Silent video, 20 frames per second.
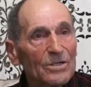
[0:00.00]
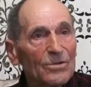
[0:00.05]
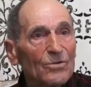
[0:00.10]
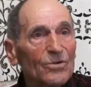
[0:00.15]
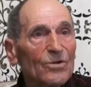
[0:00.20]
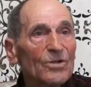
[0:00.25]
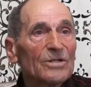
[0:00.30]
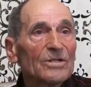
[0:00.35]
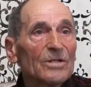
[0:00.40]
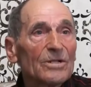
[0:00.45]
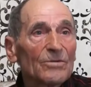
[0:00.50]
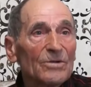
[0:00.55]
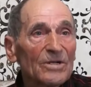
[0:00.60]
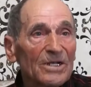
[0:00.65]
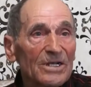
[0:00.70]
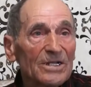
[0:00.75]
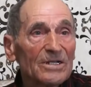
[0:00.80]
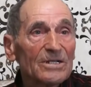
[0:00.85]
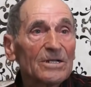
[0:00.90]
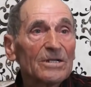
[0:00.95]
kullandım,
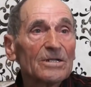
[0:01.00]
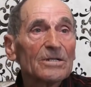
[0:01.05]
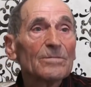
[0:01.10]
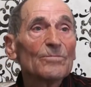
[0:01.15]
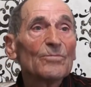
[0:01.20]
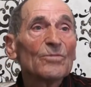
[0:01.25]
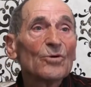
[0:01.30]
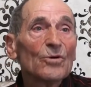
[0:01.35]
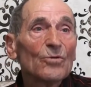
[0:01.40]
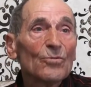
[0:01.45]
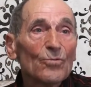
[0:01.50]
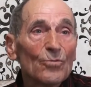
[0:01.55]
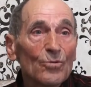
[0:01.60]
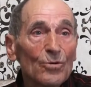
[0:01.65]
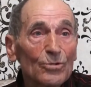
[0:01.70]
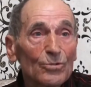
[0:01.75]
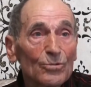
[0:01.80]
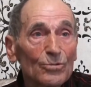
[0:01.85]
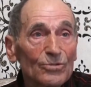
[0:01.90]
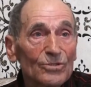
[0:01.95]
getirdim.
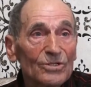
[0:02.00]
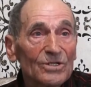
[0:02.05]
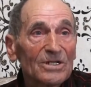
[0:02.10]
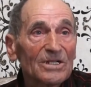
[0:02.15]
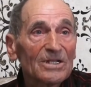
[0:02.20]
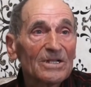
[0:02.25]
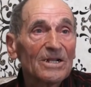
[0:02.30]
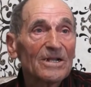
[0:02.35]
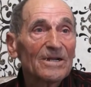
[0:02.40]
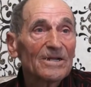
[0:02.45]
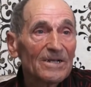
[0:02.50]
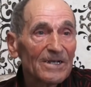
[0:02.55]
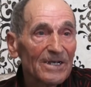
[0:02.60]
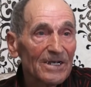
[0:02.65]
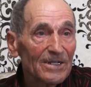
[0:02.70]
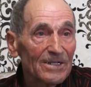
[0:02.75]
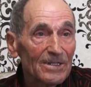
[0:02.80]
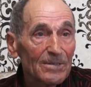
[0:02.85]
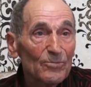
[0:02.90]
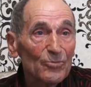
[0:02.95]
Ot sırtlan,
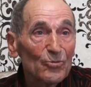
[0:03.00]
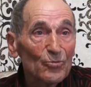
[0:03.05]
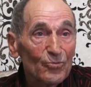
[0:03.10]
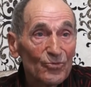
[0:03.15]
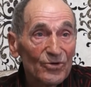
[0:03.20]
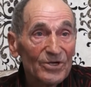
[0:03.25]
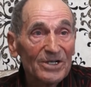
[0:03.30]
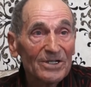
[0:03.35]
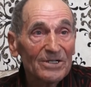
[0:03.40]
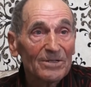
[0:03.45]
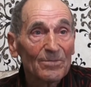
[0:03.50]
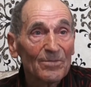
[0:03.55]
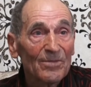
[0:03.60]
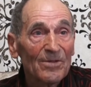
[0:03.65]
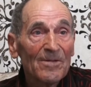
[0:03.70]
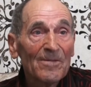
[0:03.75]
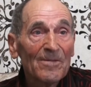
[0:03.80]
kendim yufkaydım.